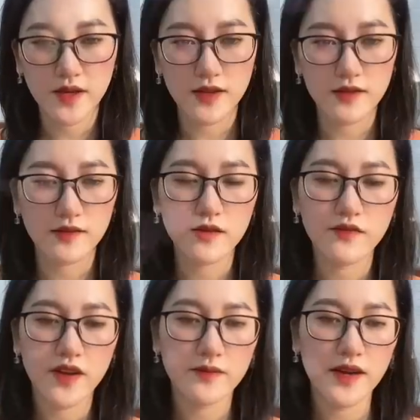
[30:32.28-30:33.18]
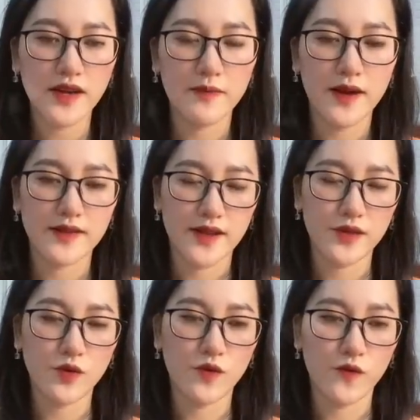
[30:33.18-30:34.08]
Tường ngưng viên bắt lấy bàn tay
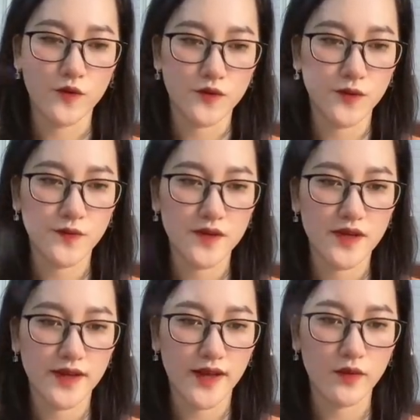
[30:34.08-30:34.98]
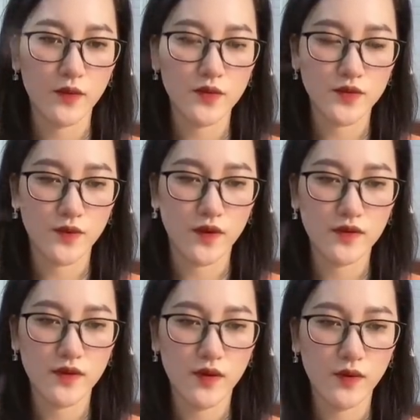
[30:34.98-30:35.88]
của Phù Dung Kéo cô xuống
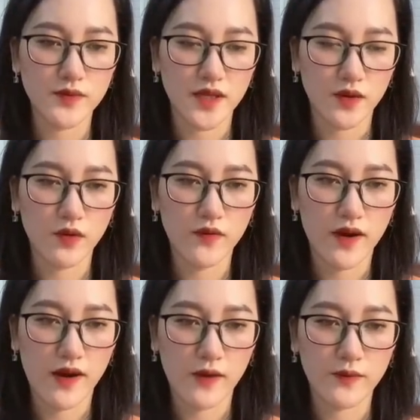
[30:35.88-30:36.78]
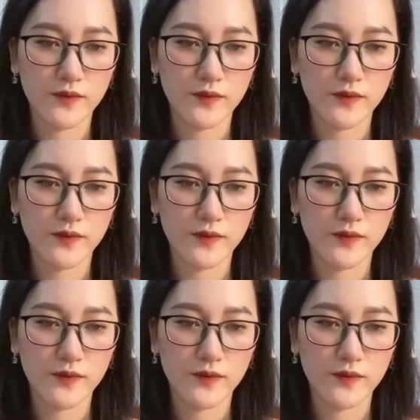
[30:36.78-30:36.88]
Ôm chặt cô vào lòng